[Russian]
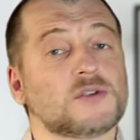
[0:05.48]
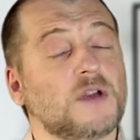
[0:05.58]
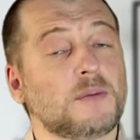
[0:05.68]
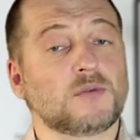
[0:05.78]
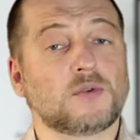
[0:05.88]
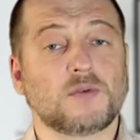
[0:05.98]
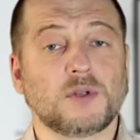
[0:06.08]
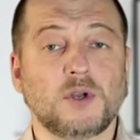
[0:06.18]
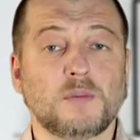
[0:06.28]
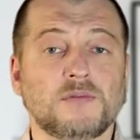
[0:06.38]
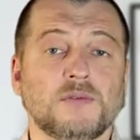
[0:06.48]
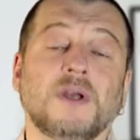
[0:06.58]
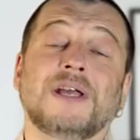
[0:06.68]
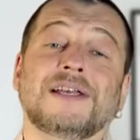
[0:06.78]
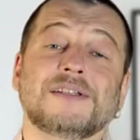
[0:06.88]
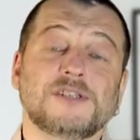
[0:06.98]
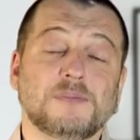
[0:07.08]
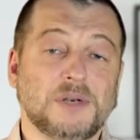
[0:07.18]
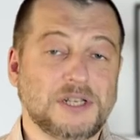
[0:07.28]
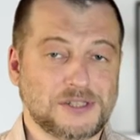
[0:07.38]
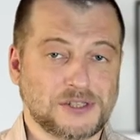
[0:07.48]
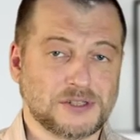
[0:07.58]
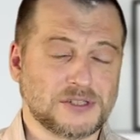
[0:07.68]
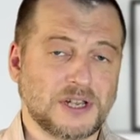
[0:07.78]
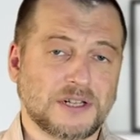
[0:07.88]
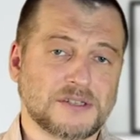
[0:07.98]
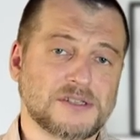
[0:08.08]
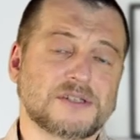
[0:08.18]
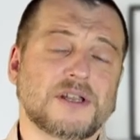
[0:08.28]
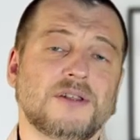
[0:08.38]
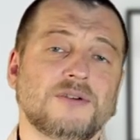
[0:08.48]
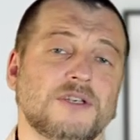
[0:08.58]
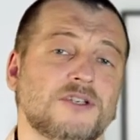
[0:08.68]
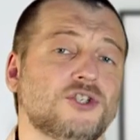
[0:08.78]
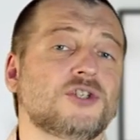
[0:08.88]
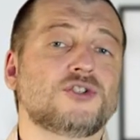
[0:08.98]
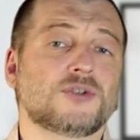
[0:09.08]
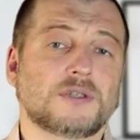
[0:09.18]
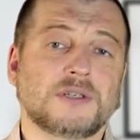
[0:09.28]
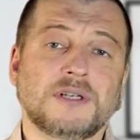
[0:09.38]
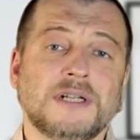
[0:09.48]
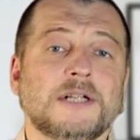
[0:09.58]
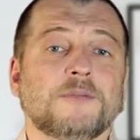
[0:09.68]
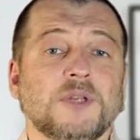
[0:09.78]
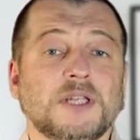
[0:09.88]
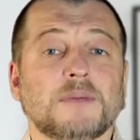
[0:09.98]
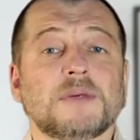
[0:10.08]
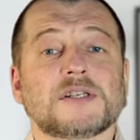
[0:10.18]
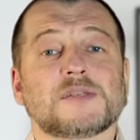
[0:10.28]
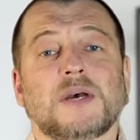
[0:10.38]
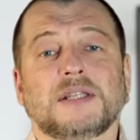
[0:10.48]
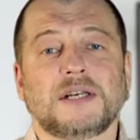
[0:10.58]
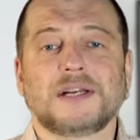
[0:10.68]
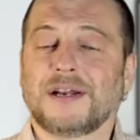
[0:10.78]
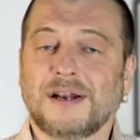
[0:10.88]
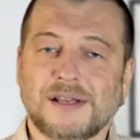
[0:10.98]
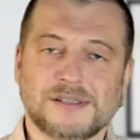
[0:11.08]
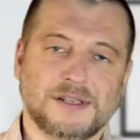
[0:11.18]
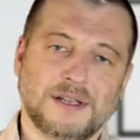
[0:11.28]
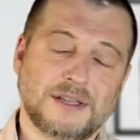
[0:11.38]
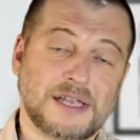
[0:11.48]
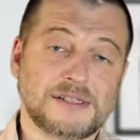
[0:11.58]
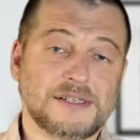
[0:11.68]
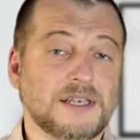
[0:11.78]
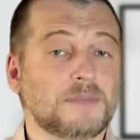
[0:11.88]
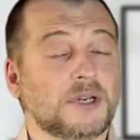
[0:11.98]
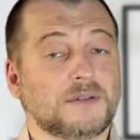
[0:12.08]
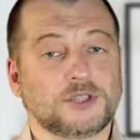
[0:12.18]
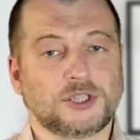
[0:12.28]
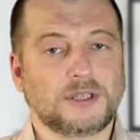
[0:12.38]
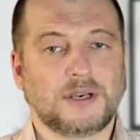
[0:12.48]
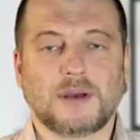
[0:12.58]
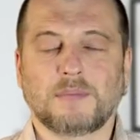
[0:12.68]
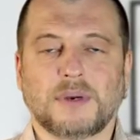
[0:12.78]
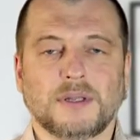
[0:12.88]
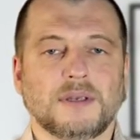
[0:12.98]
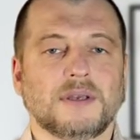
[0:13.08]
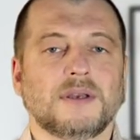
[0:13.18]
С вами Вова Ломов, Теплица социальных технологий и Change.org. Итак, мы рассмотрели разные тактики продвижения компаний.